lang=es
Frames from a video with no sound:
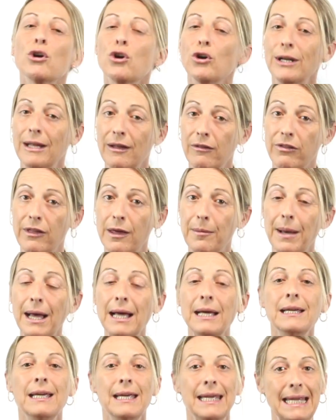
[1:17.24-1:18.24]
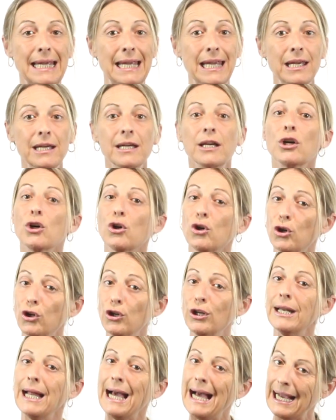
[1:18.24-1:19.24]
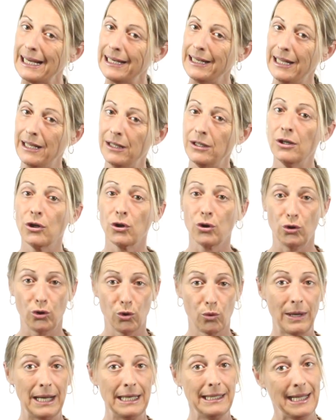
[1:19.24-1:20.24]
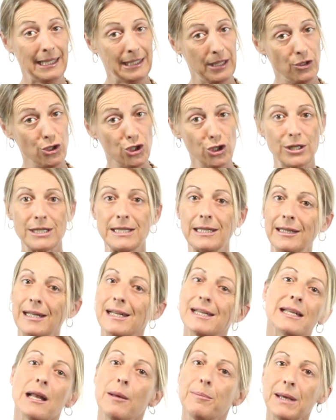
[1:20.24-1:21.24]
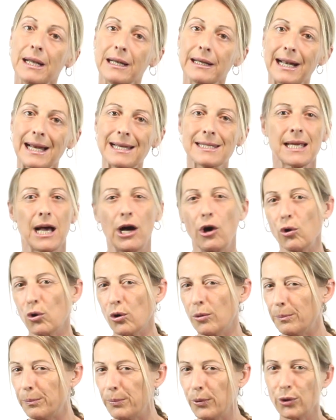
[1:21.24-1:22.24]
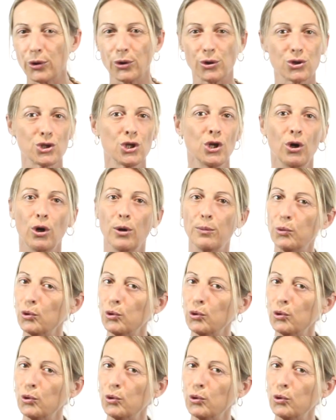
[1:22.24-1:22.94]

con eczema y con acné, con lo cual ya te he dicho que si tienes la piel grasa o con poros o